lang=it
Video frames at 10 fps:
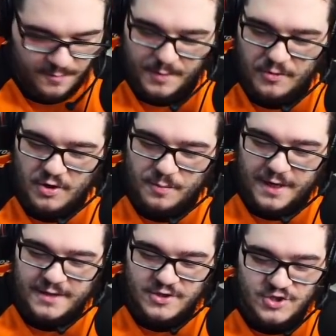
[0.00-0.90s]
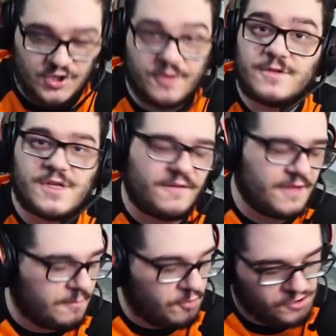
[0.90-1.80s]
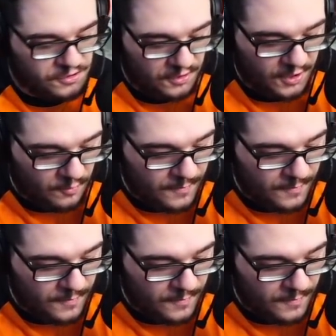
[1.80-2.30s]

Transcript: Il primo che lo prende è GG, scrivetemelo sotto nei